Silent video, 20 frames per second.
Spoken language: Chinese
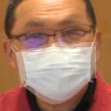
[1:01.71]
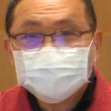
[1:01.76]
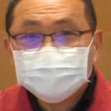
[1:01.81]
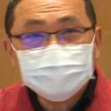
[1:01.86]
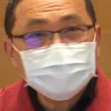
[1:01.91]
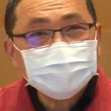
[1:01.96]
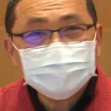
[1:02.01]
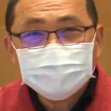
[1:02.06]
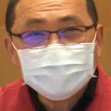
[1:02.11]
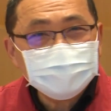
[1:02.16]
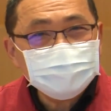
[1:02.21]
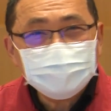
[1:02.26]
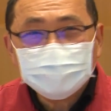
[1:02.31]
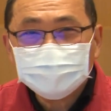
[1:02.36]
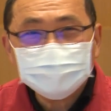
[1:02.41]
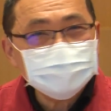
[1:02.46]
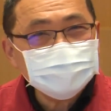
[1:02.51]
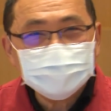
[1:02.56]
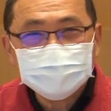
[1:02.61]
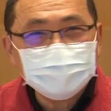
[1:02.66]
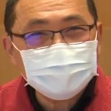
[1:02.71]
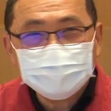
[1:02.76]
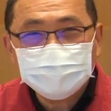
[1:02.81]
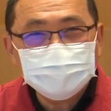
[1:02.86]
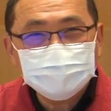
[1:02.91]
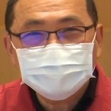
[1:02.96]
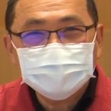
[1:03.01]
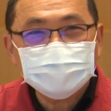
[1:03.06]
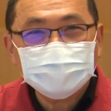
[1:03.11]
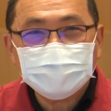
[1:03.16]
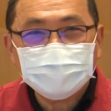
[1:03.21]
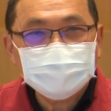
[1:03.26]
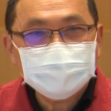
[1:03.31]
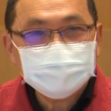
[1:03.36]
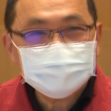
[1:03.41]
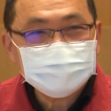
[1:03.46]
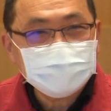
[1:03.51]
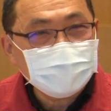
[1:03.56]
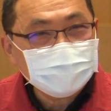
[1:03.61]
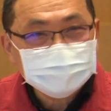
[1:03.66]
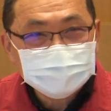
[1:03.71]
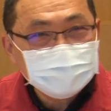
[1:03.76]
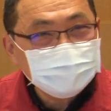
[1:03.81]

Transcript: 接电话都接到哭了。打